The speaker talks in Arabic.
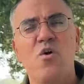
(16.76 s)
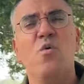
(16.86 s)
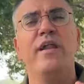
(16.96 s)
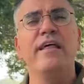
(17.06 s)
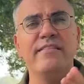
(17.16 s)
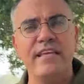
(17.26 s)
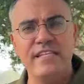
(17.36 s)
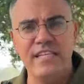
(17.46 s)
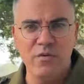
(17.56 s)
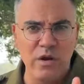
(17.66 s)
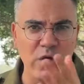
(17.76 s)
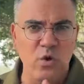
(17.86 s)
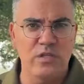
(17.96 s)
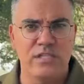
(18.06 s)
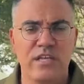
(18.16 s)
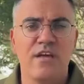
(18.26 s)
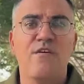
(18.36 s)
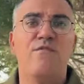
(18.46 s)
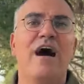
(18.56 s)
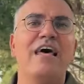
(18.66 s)
ورنتيسي والقدس
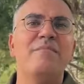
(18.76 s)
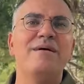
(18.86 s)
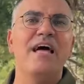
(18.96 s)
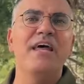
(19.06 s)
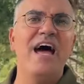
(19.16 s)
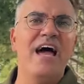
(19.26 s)
فعلى مدار